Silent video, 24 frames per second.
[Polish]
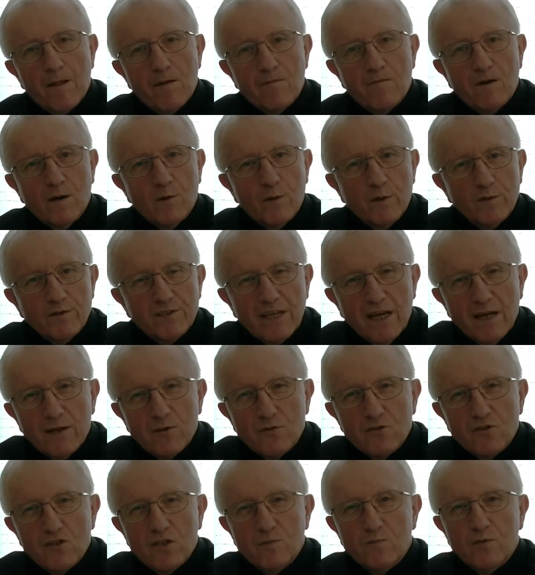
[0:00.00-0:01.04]

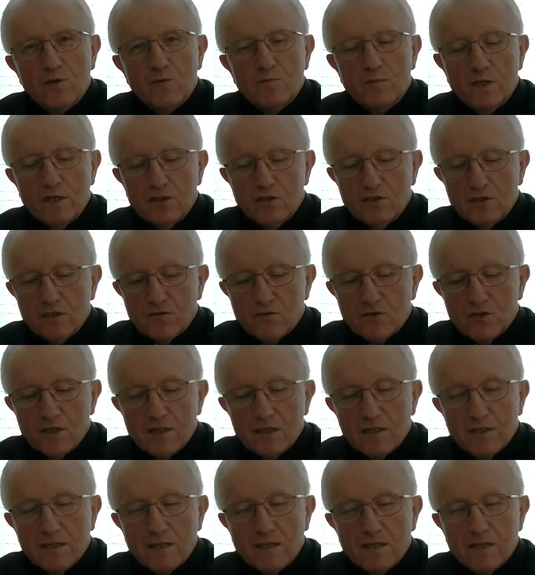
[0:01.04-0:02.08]
Wałęsając się po mieście,
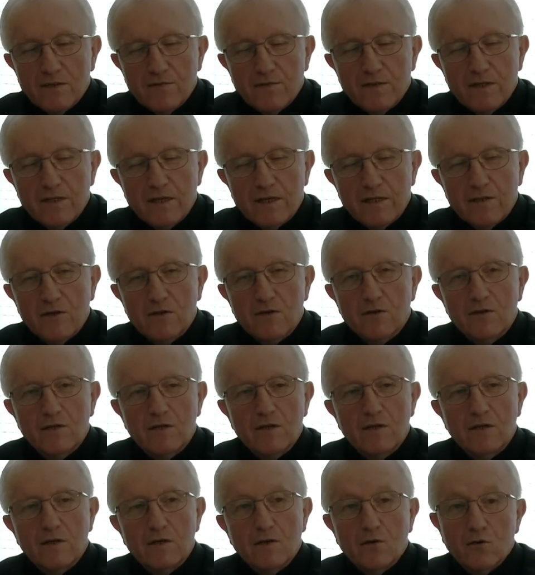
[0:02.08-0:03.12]
wszedł na chwilę do
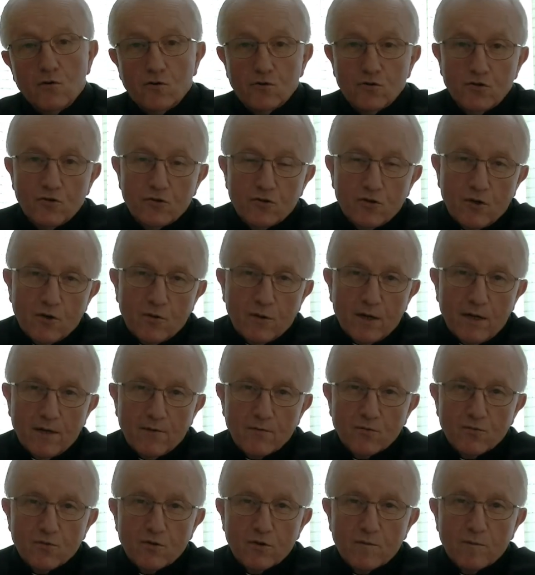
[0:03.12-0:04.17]
kościoła,
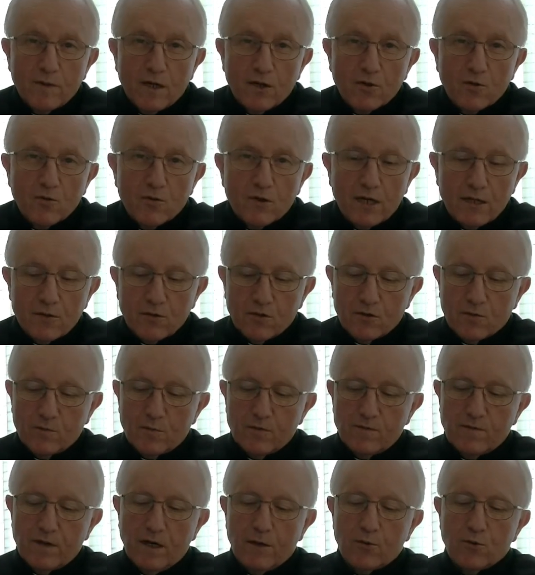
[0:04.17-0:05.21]
w którym akurat
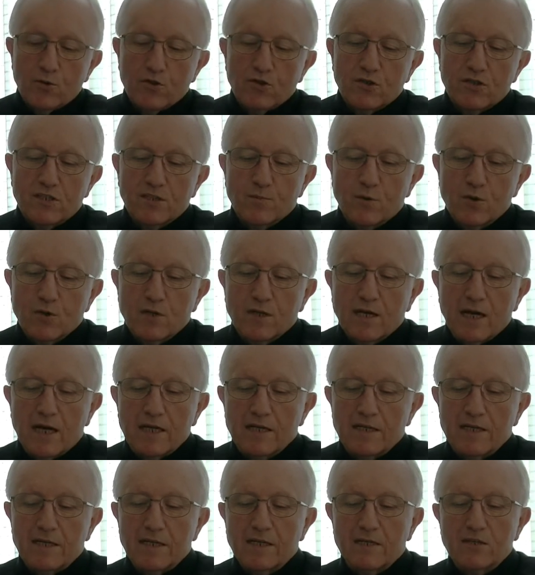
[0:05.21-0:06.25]
odbywało się
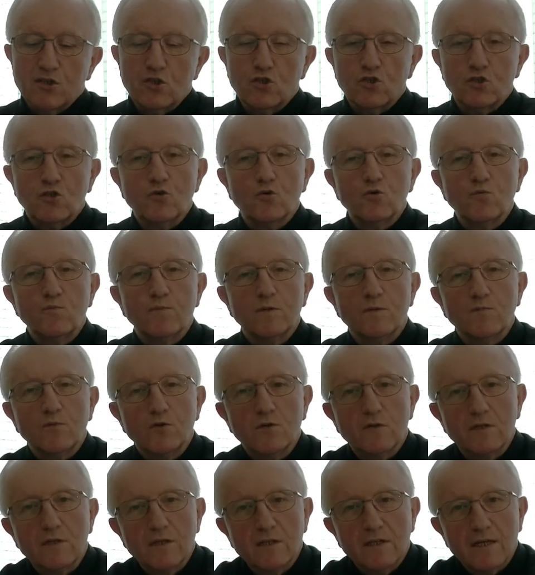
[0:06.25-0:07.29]
spotkanie jakiejś grupy
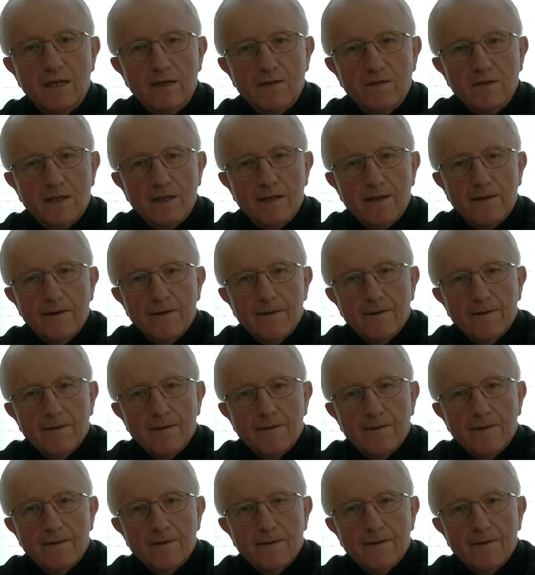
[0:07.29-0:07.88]
modlitewnej.